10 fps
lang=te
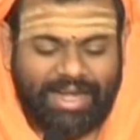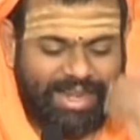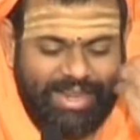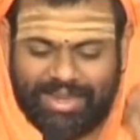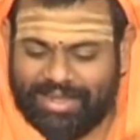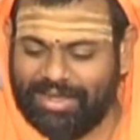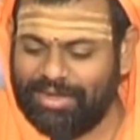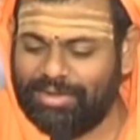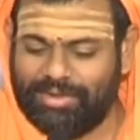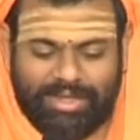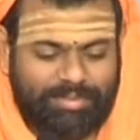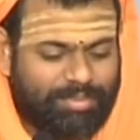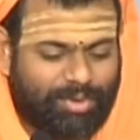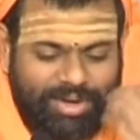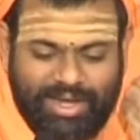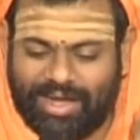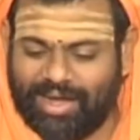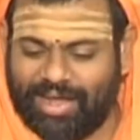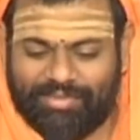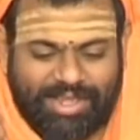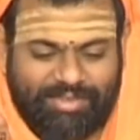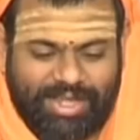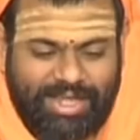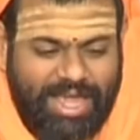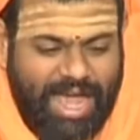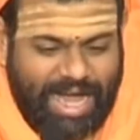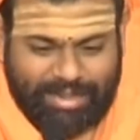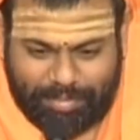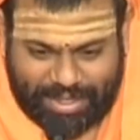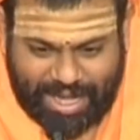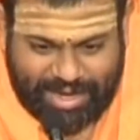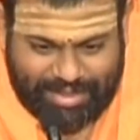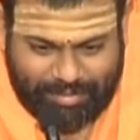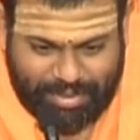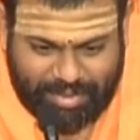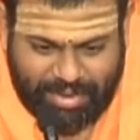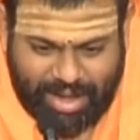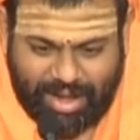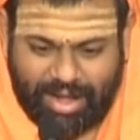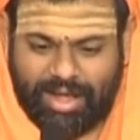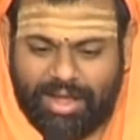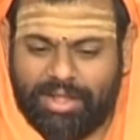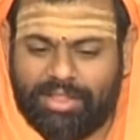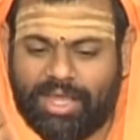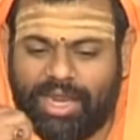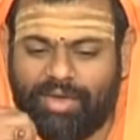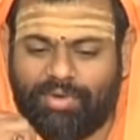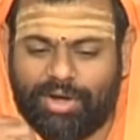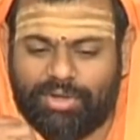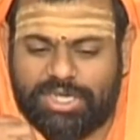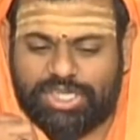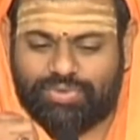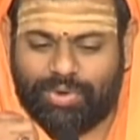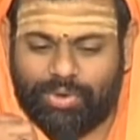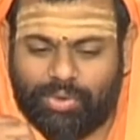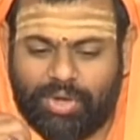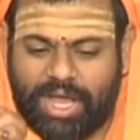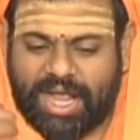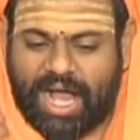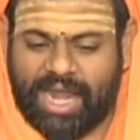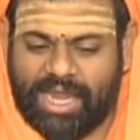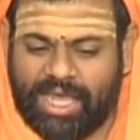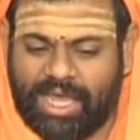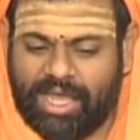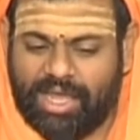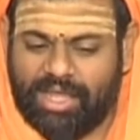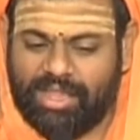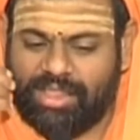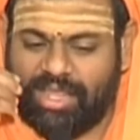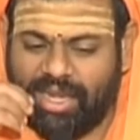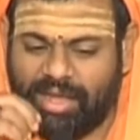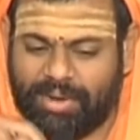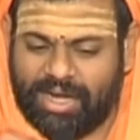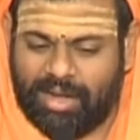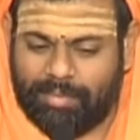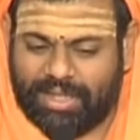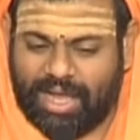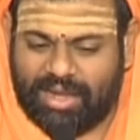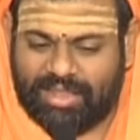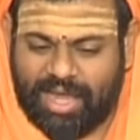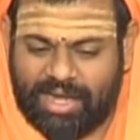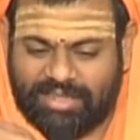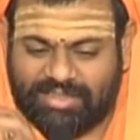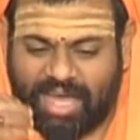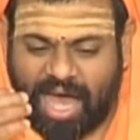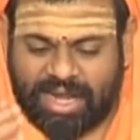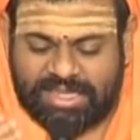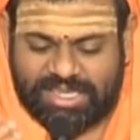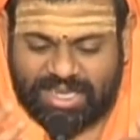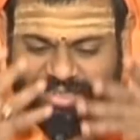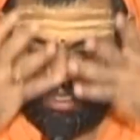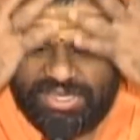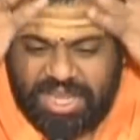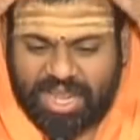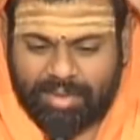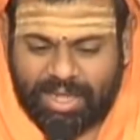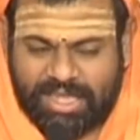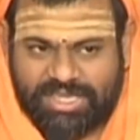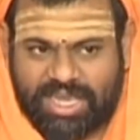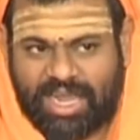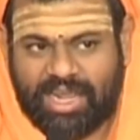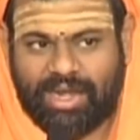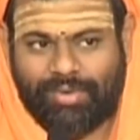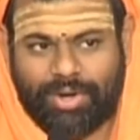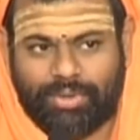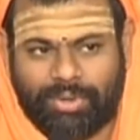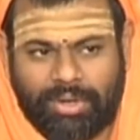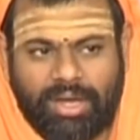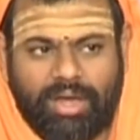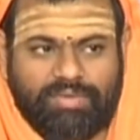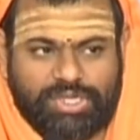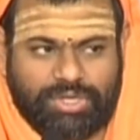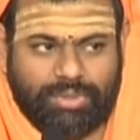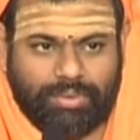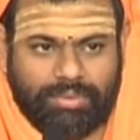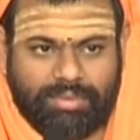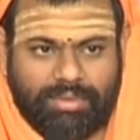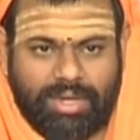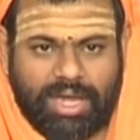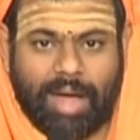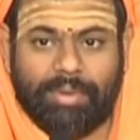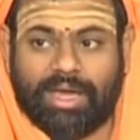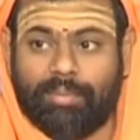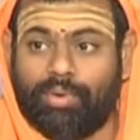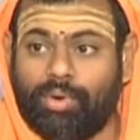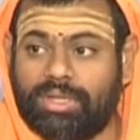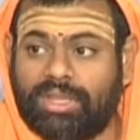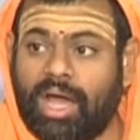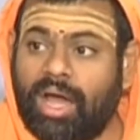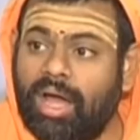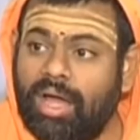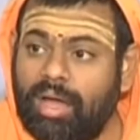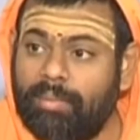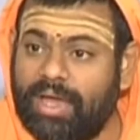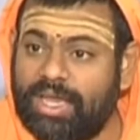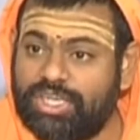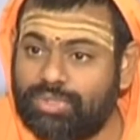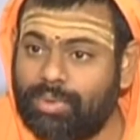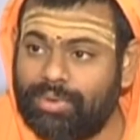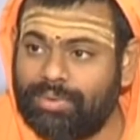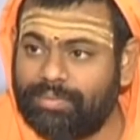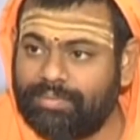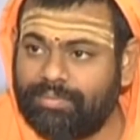ఇడ్లీ ఈ బోండా అవి ఇవి అది పదార్థం బ్రహ్మ తినేవాడు ఈశ్వరుడు కానీ తినబడిన పదార్థాన్ని సారం చేసి శరీరమయం చేయగలిగినవాడు విష్ణువు కాబట్టి ఆ భోక్త మహేశ్వరుడు